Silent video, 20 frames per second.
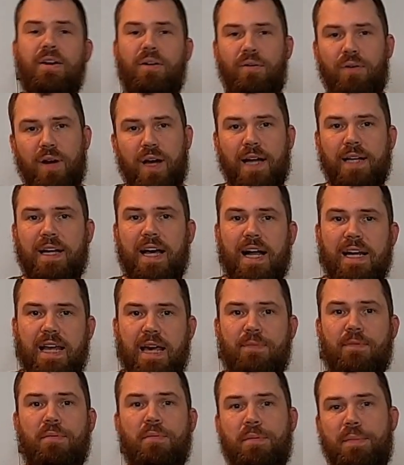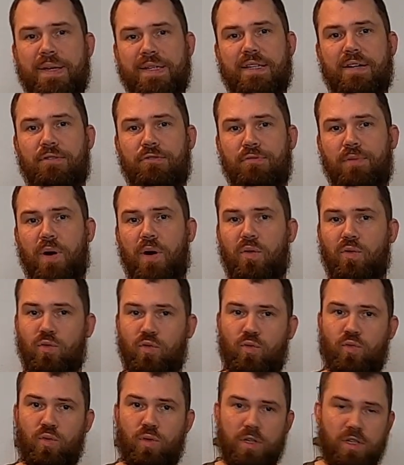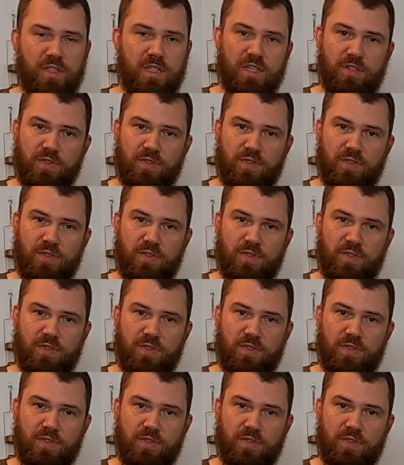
und kann da halt einmal mit dem Messer rüber und gut ist.